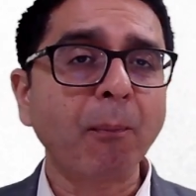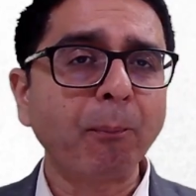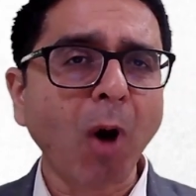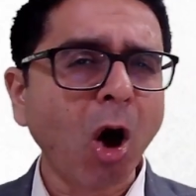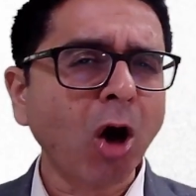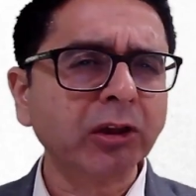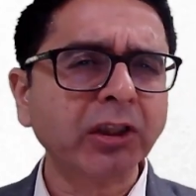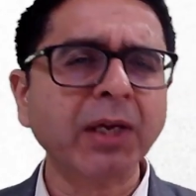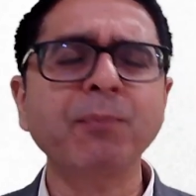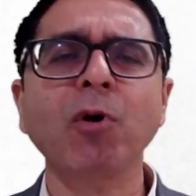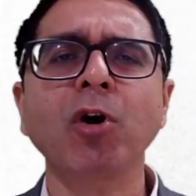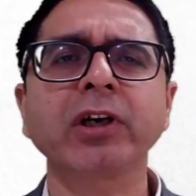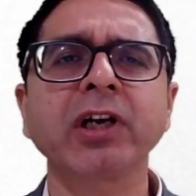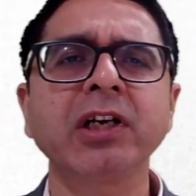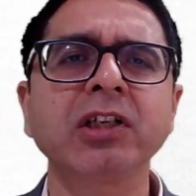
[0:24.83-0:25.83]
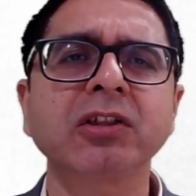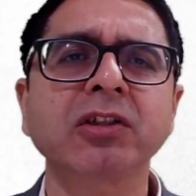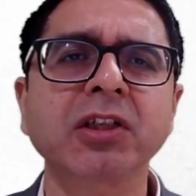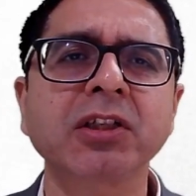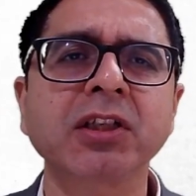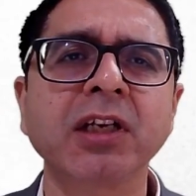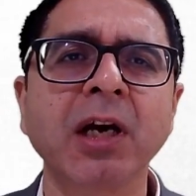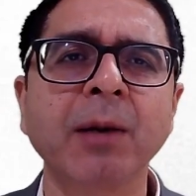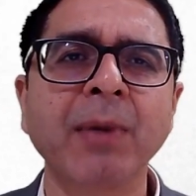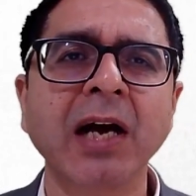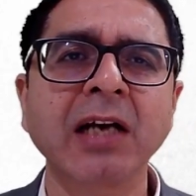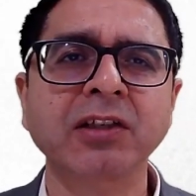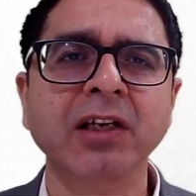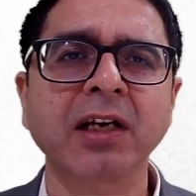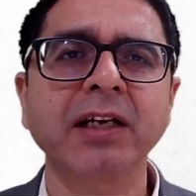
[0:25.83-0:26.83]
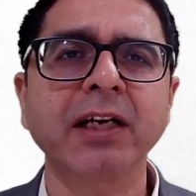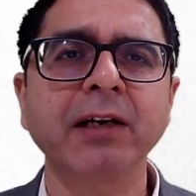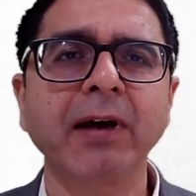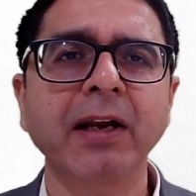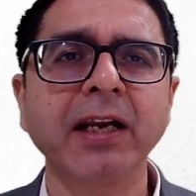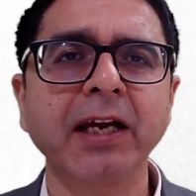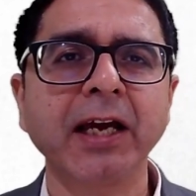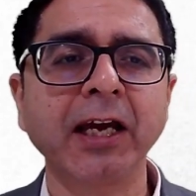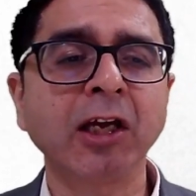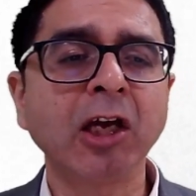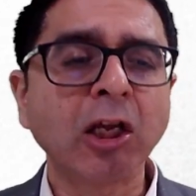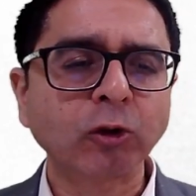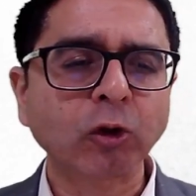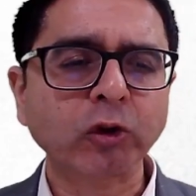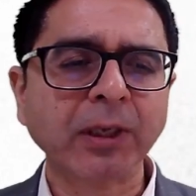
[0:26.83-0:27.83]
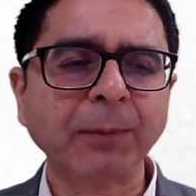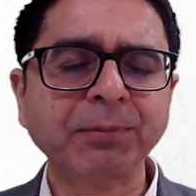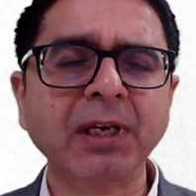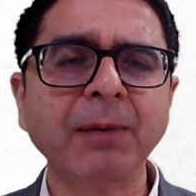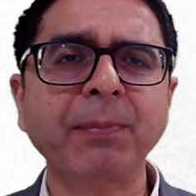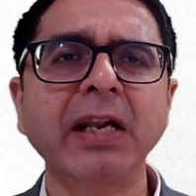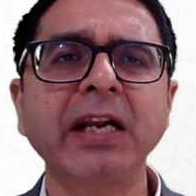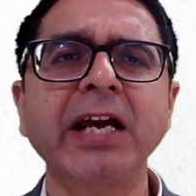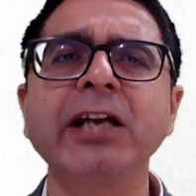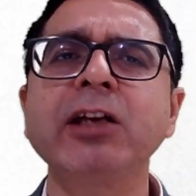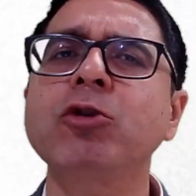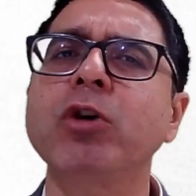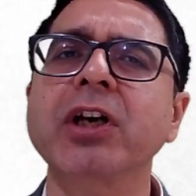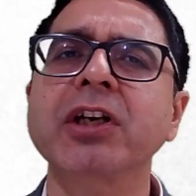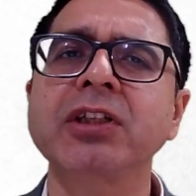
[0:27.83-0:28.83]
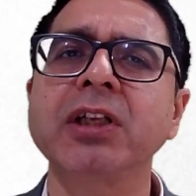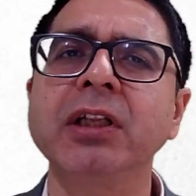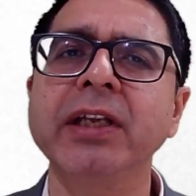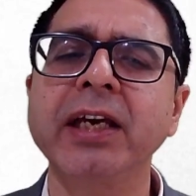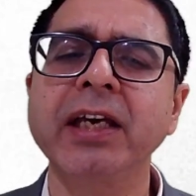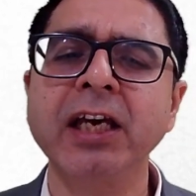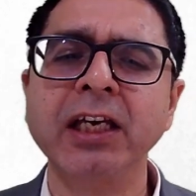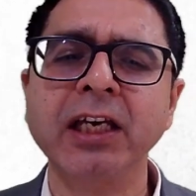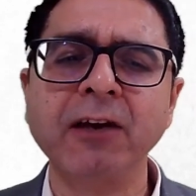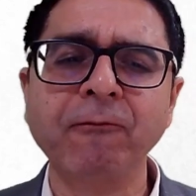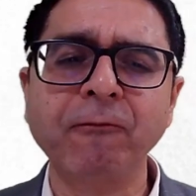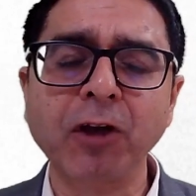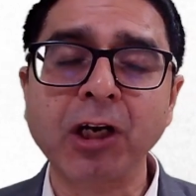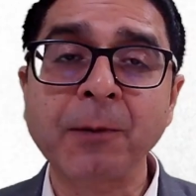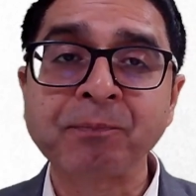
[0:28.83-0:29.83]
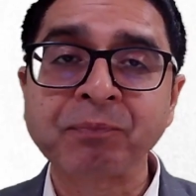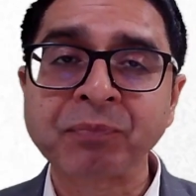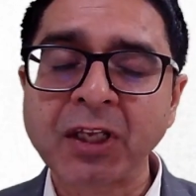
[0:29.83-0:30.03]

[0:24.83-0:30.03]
बहुत इंपॉर्टेंट डिस्कशन हम आज करने वाले हैं तो सबसे पहले इंट्रोडक्शन देखेंगे फिर